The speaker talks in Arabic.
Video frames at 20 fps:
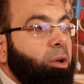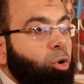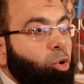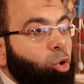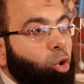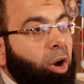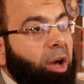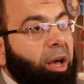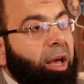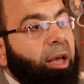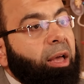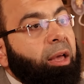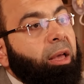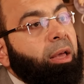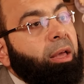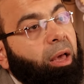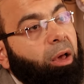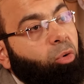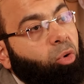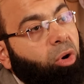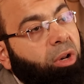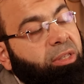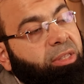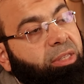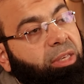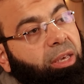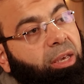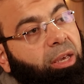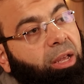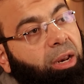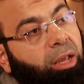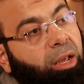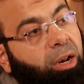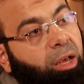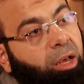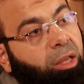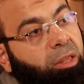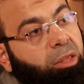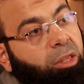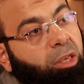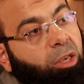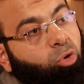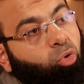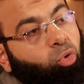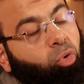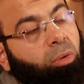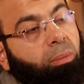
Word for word: الرقعه او النسيج اللي احنا حاطينه